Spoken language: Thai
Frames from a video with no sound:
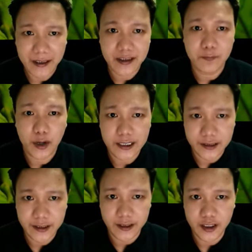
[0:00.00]
8-10วันเล
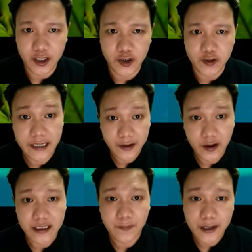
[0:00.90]
ยทีเดียซึ่งแน่น
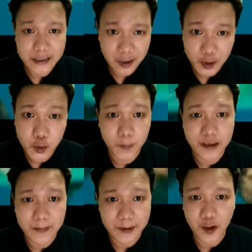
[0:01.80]
อนครับว่าสล็อตหนุ่ม
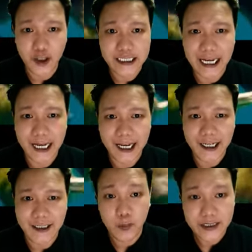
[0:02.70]
ก็จะไม่รอช้า
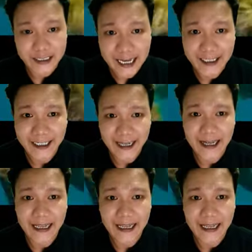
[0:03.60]
ไม่ว่าจะยากเย็น